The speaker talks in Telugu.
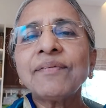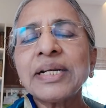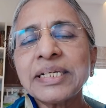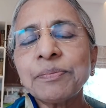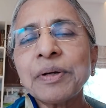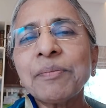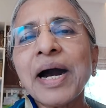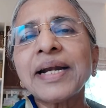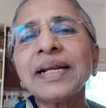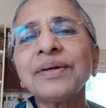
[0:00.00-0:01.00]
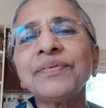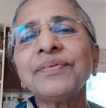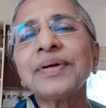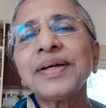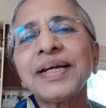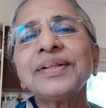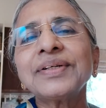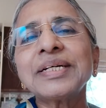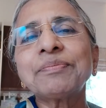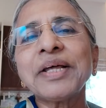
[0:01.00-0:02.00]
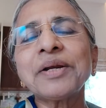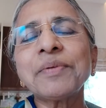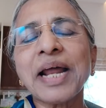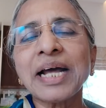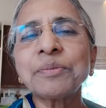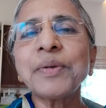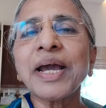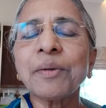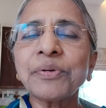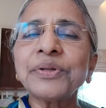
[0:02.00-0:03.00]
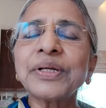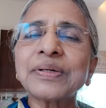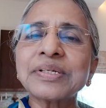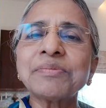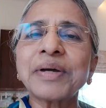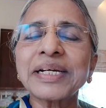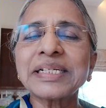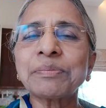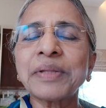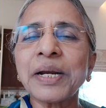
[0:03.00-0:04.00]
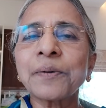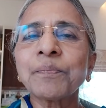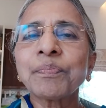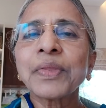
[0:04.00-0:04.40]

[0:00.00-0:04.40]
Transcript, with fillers: వాళ్ళు చెప్పిన మాటలు ఎందుకు చెప్తారు మన ఆత్మీయ అభివృద్ధి కోసం మనకు చెప్తారు